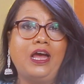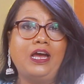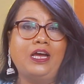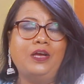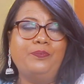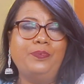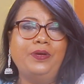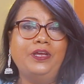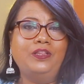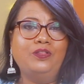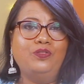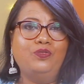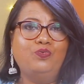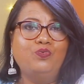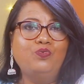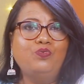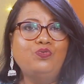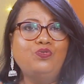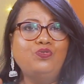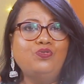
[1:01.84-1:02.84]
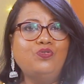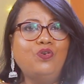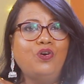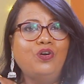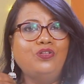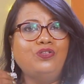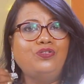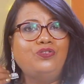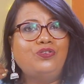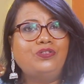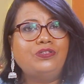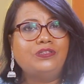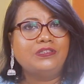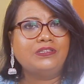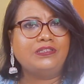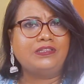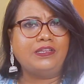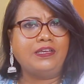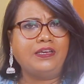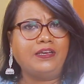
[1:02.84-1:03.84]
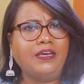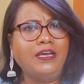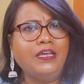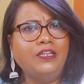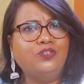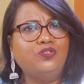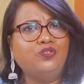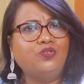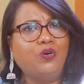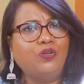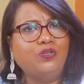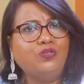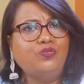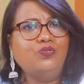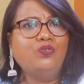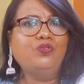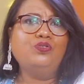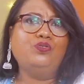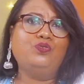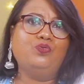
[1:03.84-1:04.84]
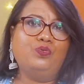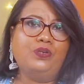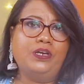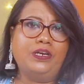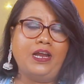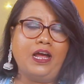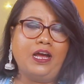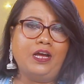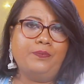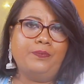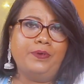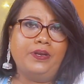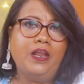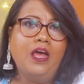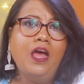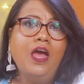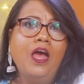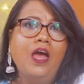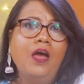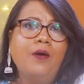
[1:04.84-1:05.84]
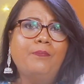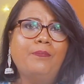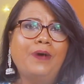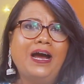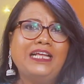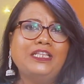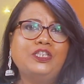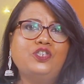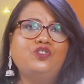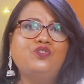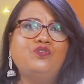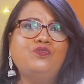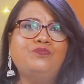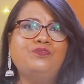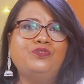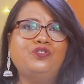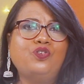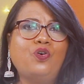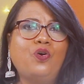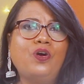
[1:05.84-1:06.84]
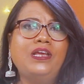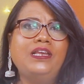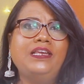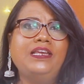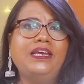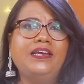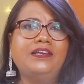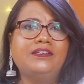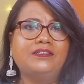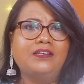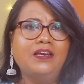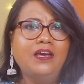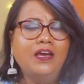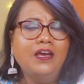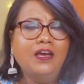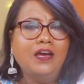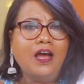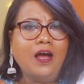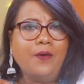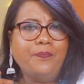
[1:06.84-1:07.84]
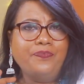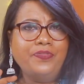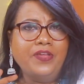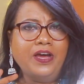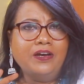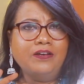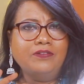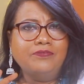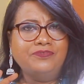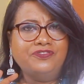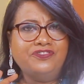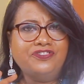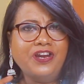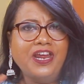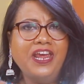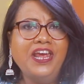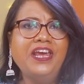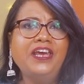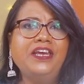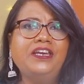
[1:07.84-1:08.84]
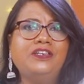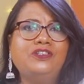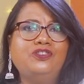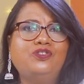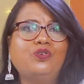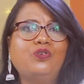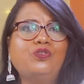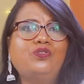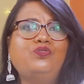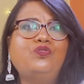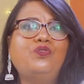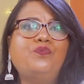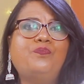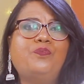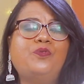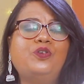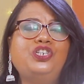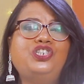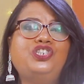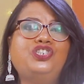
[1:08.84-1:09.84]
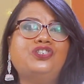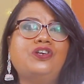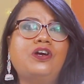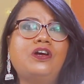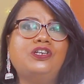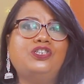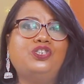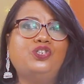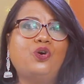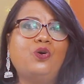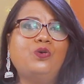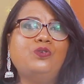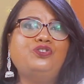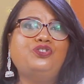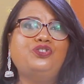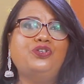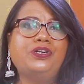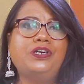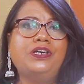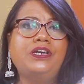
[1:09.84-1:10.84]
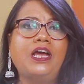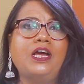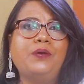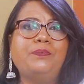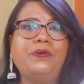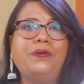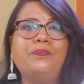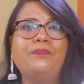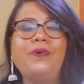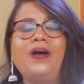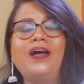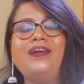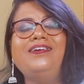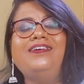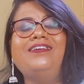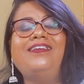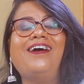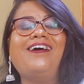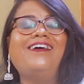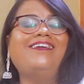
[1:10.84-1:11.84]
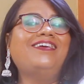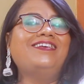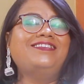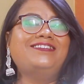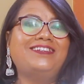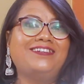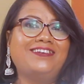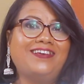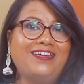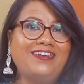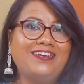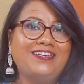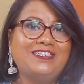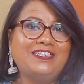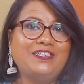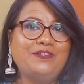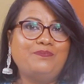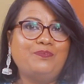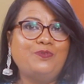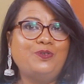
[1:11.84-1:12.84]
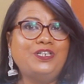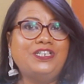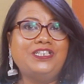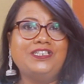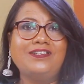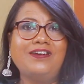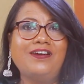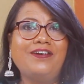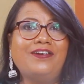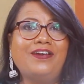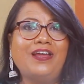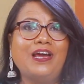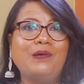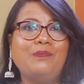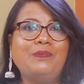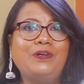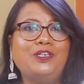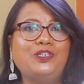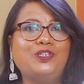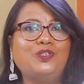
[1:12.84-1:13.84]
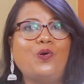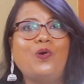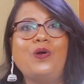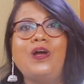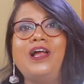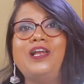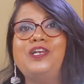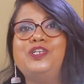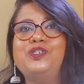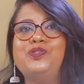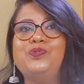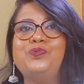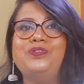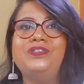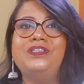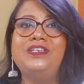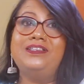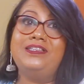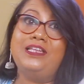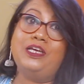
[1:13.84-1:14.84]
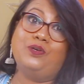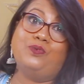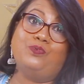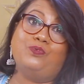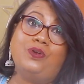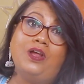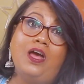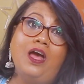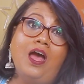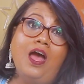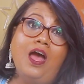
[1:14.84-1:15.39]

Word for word: রাখবেন দুর্গন্ধ কে যত দূরে রাখবেন বাথরুম টয়লেট আপনার ড্রেন যত পরিষ্কার ঝকঝকে রাখবেন বাড়ির আনাচে কানাচে পরিষ্কার রাখবেন সকাল সন্ধে দেখুন